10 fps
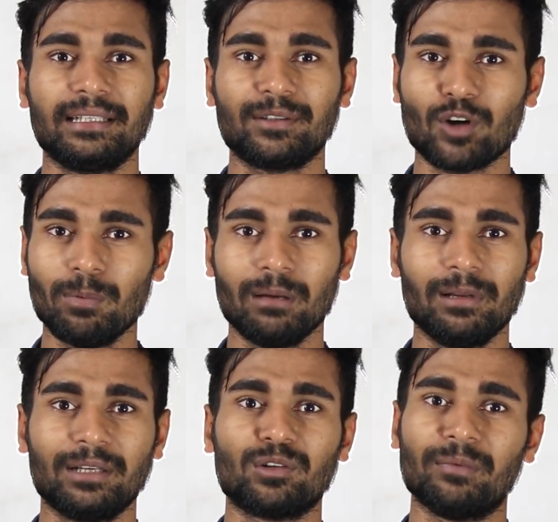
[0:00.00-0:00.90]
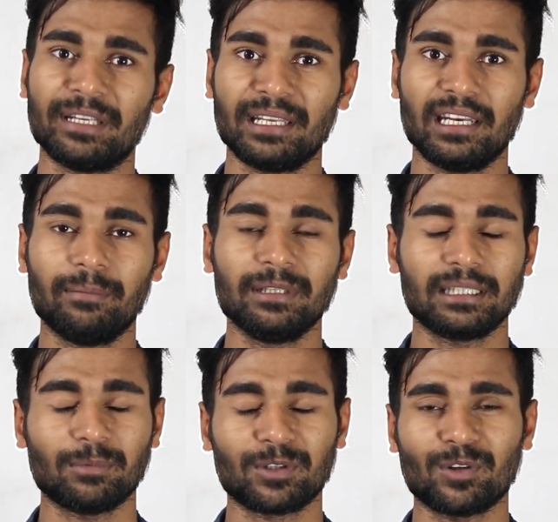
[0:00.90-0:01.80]
একটি টপ লেভেলের ডোমেন কিনে নেবেন
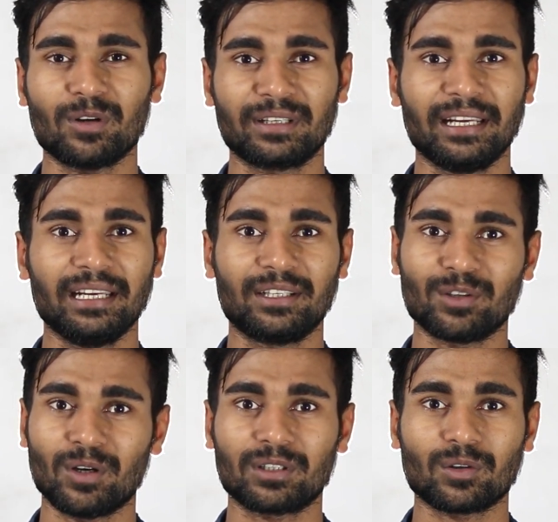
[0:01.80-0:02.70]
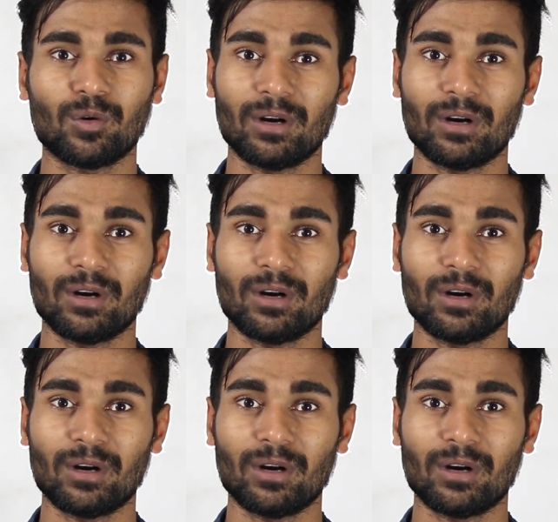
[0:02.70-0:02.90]
যেমন ডট নেট ডট